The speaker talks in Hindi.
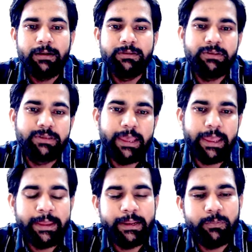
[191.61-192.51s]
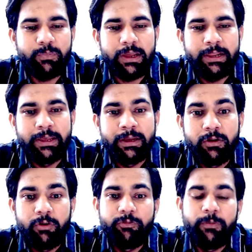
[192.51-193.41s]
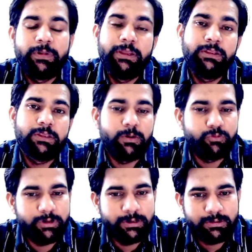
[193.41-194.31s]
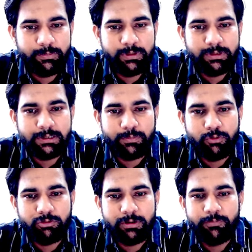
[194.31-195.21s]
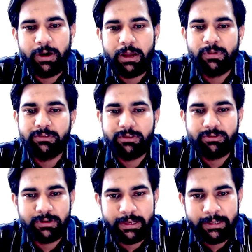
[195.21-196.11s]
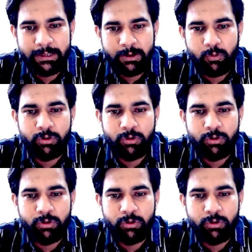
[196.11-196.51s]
जैसे ए के लिए 15,000 से भी ज़्यादा पोस्ट है फार्मासिस्ट के लिए